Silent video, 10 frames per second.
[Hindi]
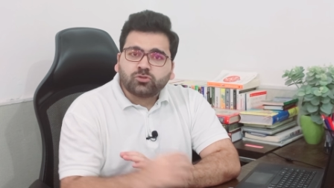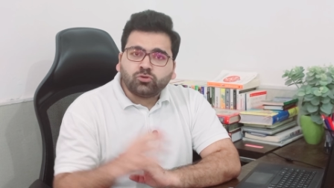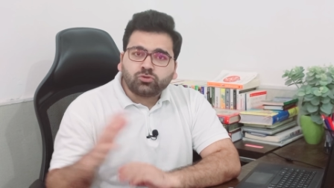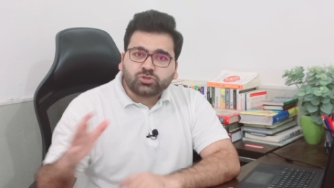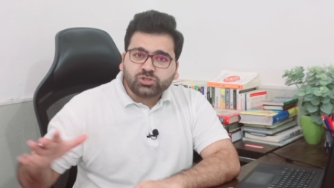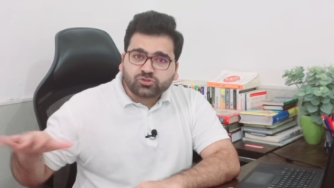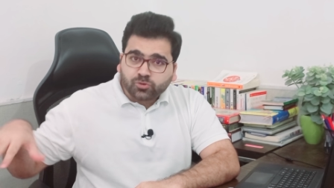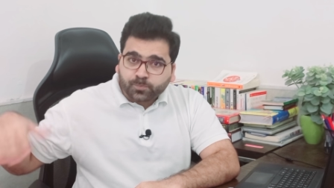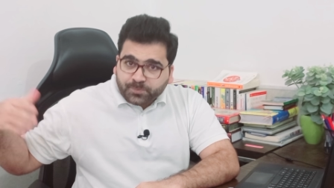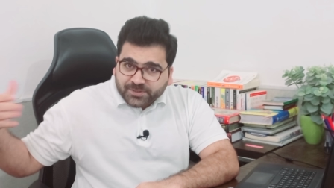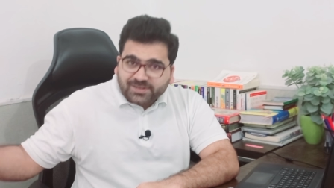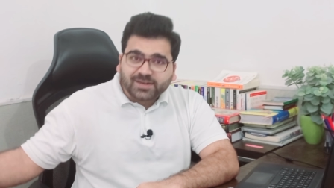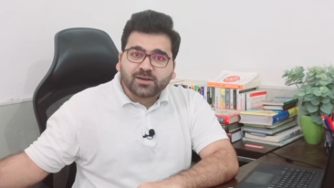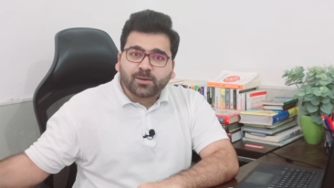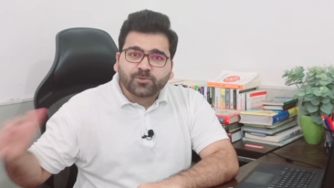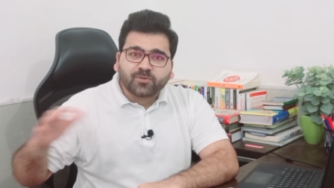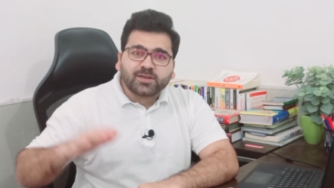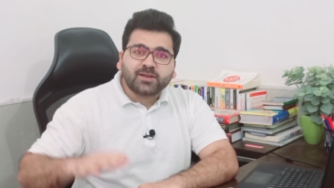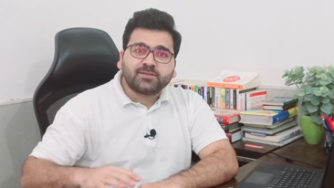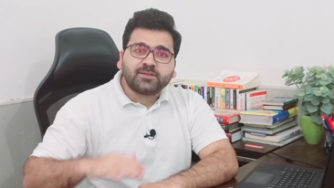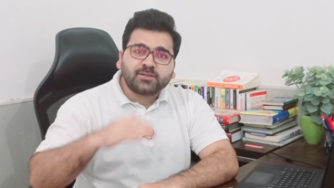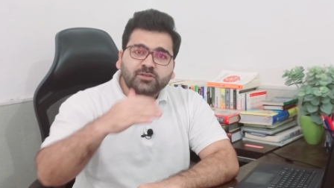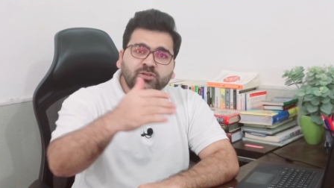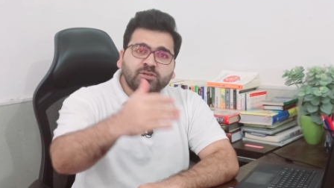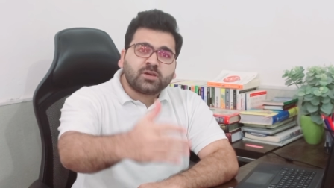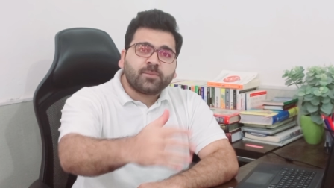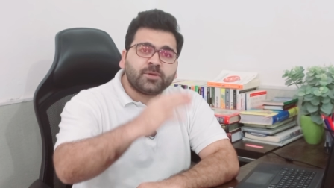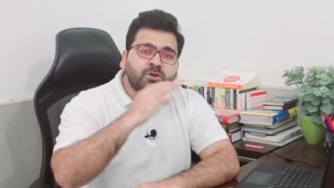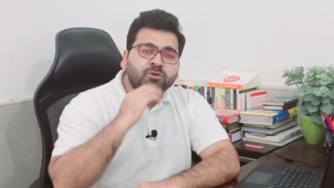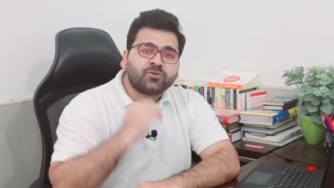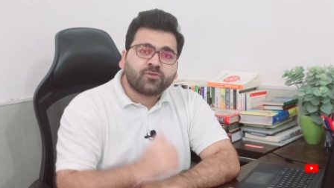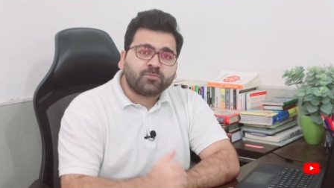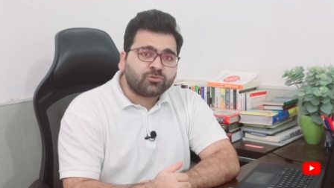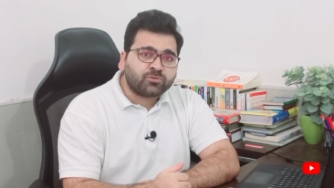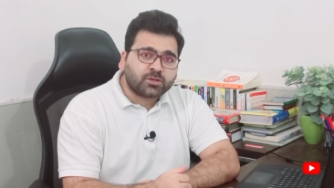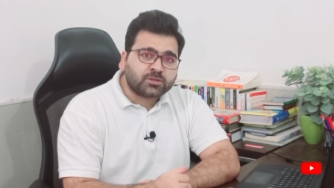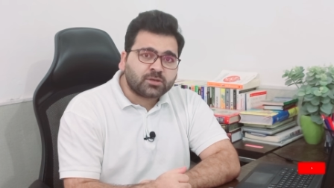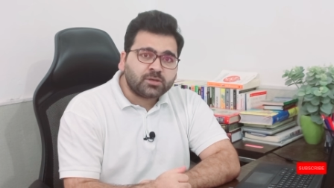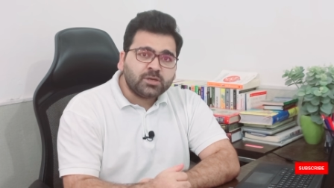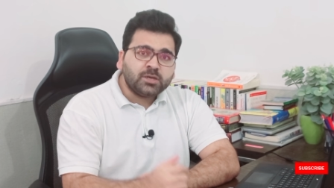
दो तीन सौ पिछले अटैम्प्ट वाले रहते थे जिनका भी ऑडिट फॉर्म में होना था